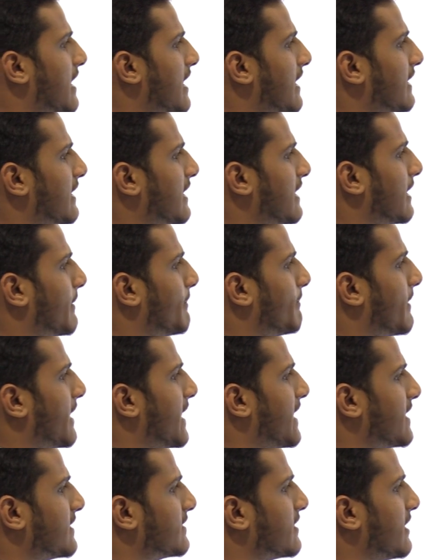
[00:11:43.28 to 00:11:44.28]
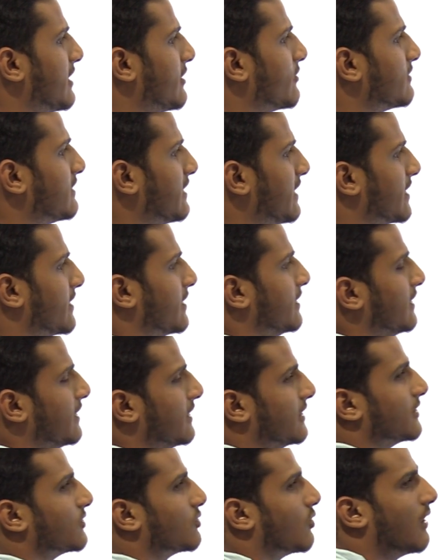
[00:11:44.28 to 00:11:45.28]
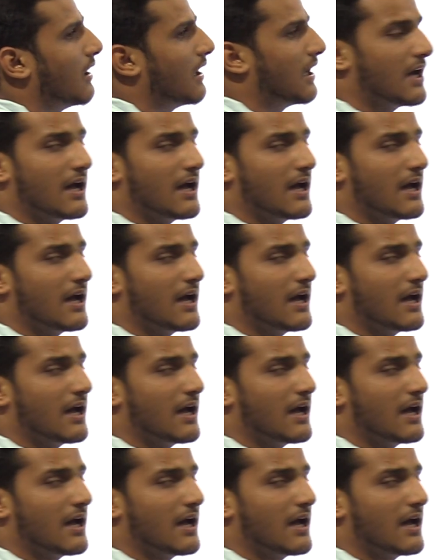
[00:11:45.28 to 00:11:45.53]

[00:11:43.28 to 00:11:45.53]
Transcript: नाल की लंबाई कितनी होती है तो